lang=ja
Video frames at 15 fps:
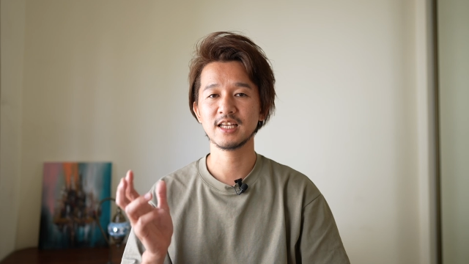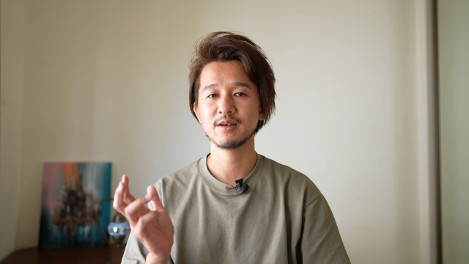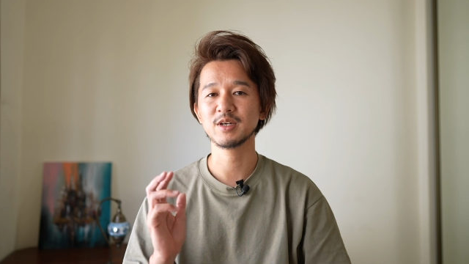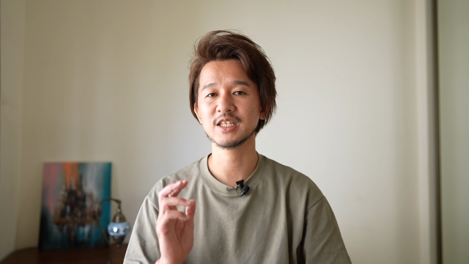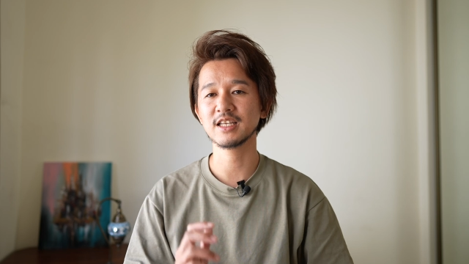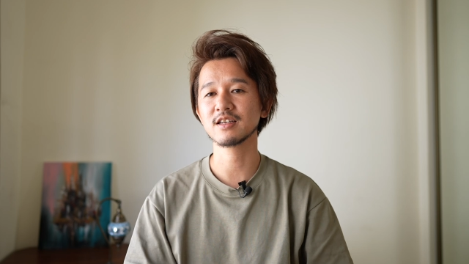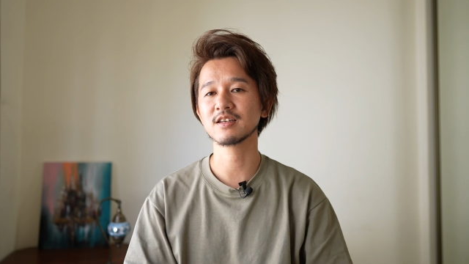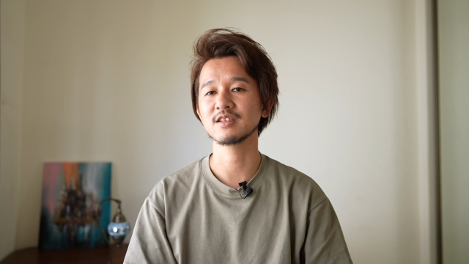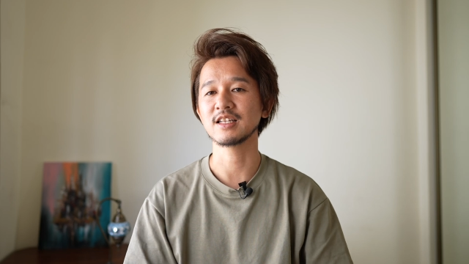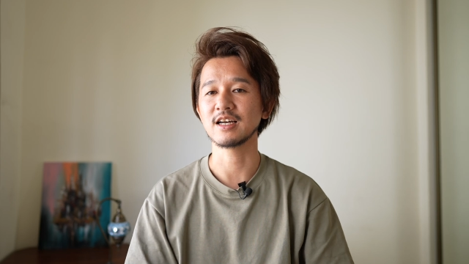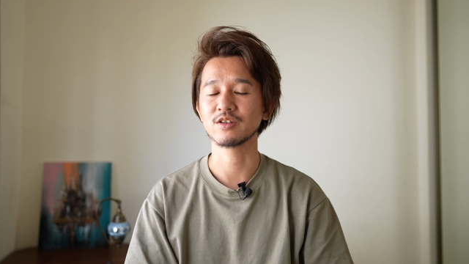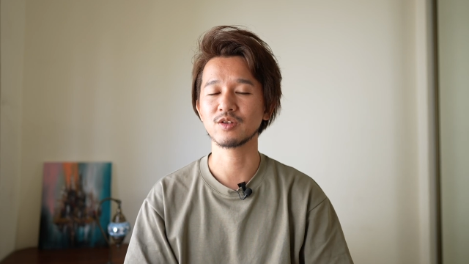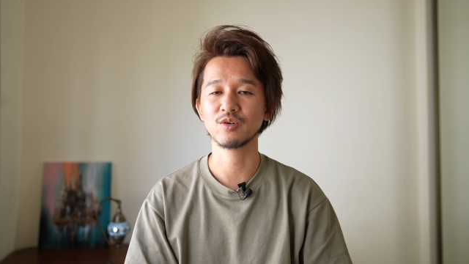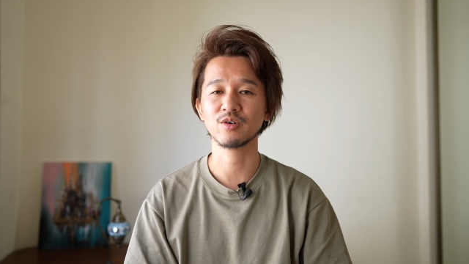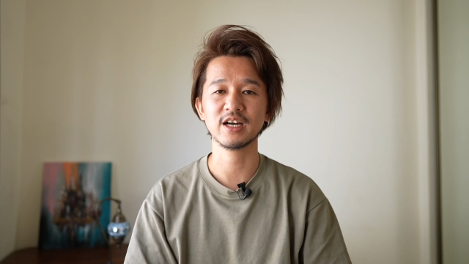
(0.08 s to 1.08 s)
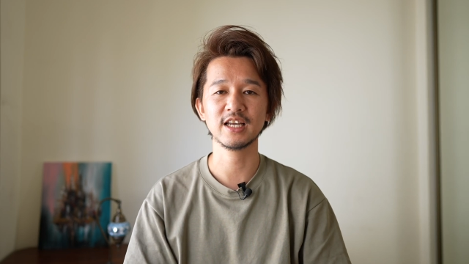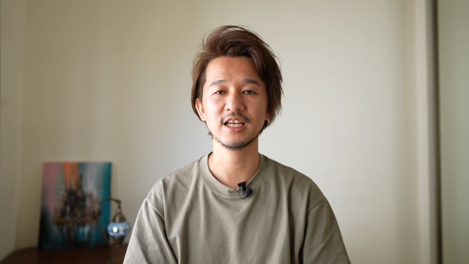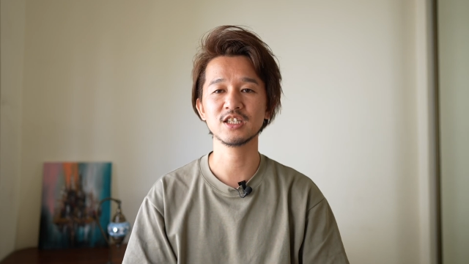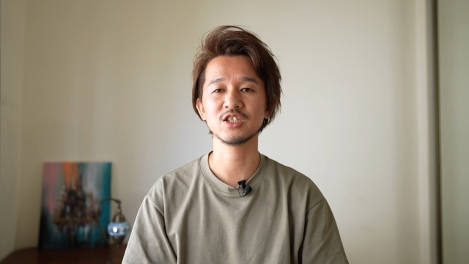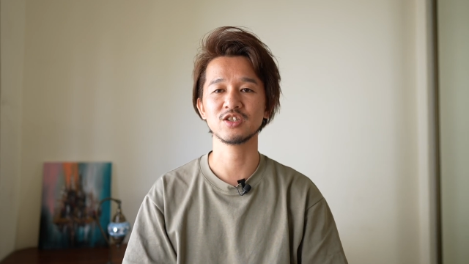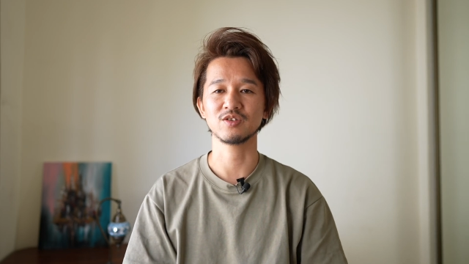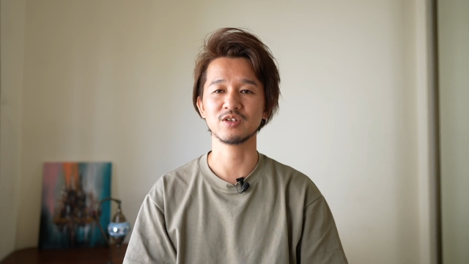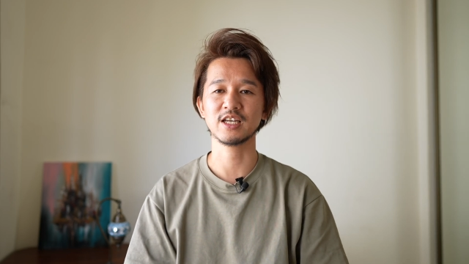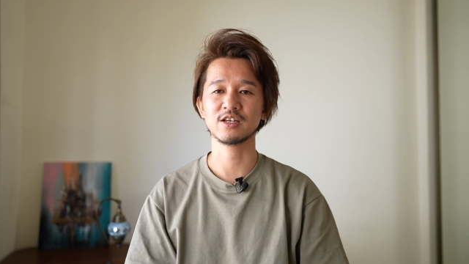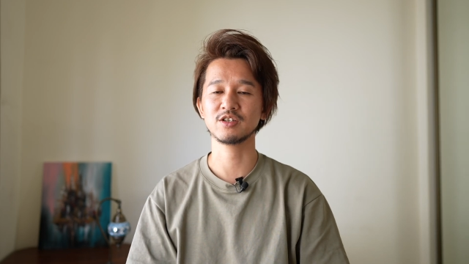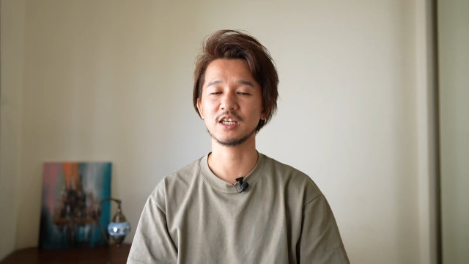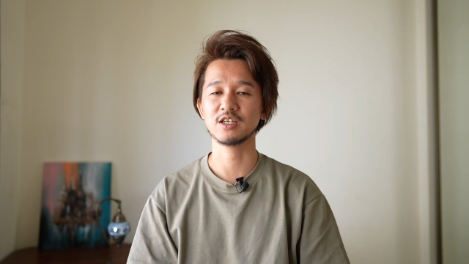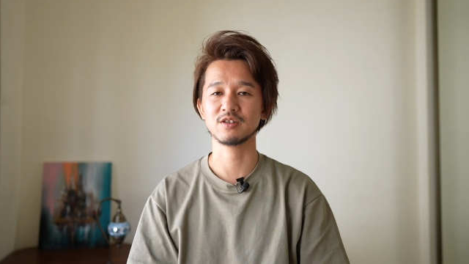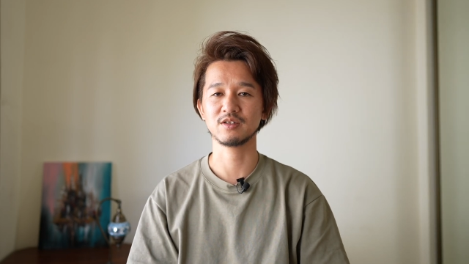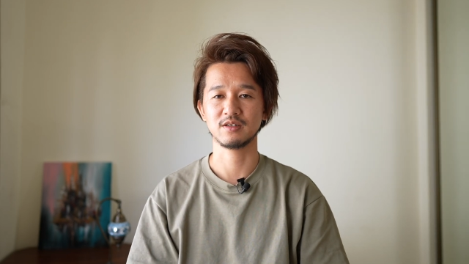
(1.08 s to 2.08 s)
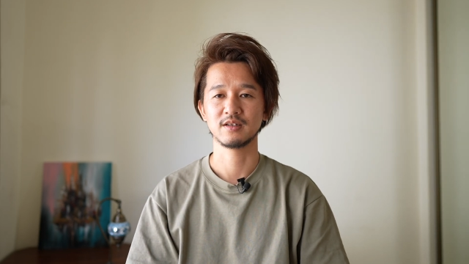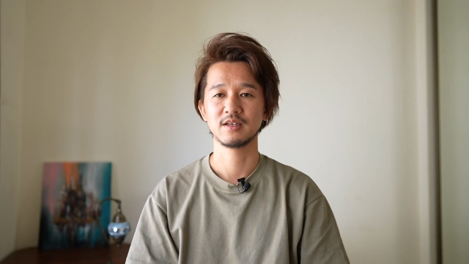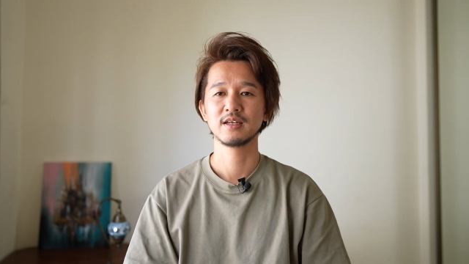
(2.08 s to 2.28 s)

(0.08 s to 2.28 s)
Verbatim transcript: ネマティックな動画編集のテクニック